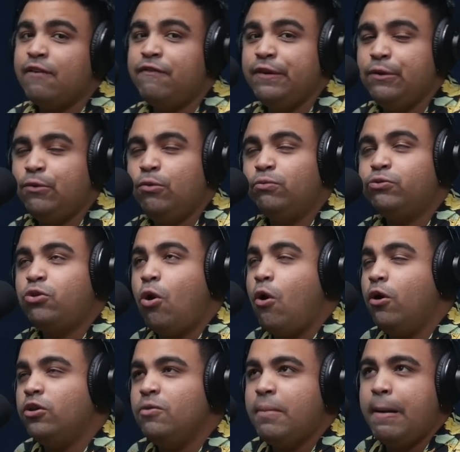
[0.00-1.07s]
tá vindo com
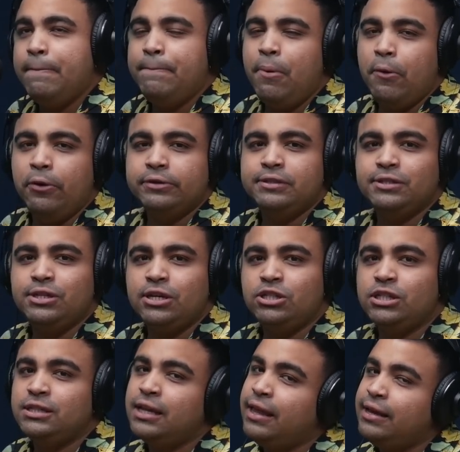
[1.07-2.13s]
toda uma pose,
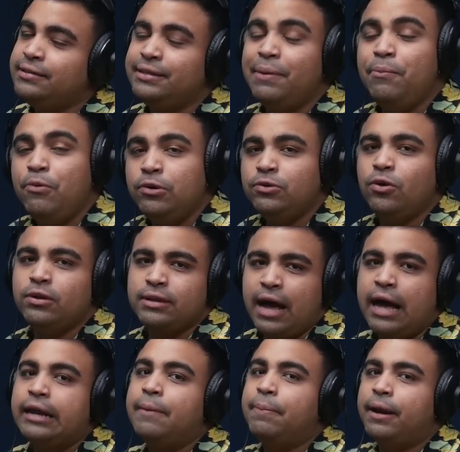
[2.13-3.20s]
gente, que você tem que ser muito
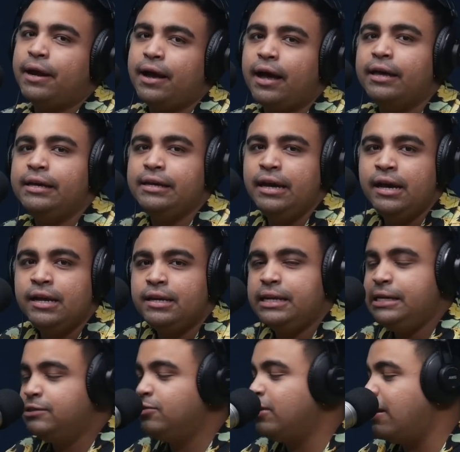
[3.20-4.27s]
otária para cair
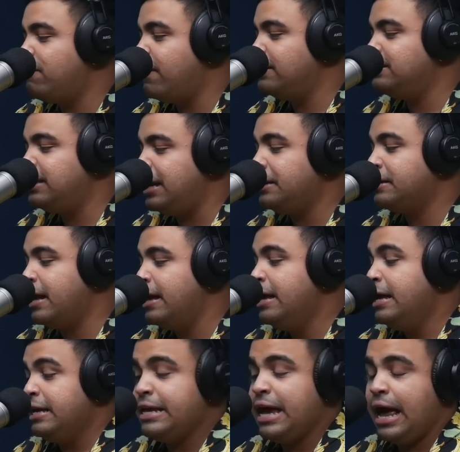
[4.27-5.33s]
nisso na fazenda.
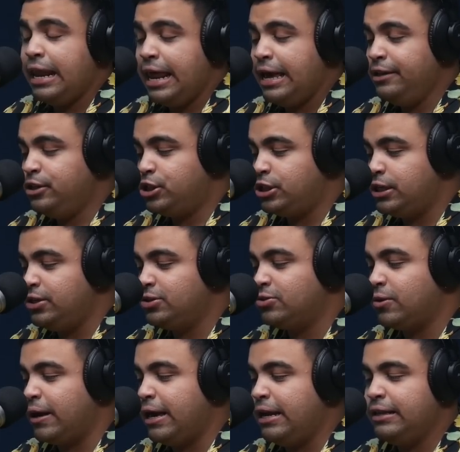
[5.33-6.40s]
E além
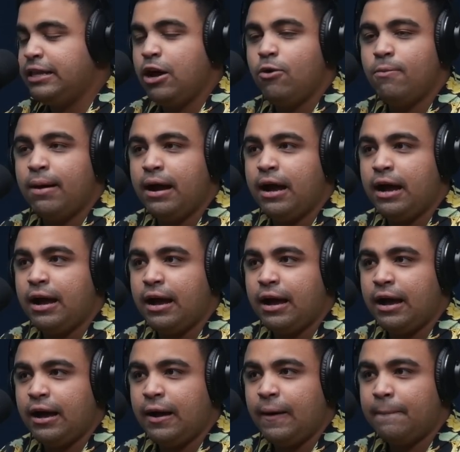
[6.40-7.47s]
disso, ele deu
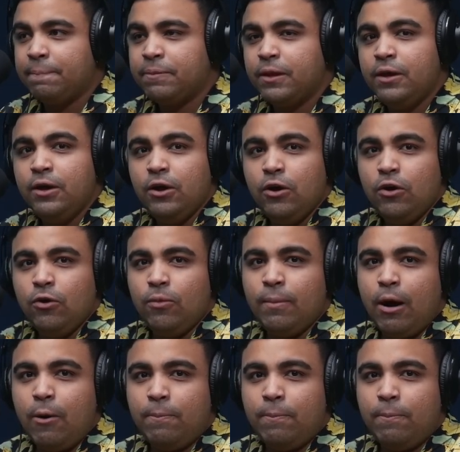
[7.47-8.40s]
uma. Criou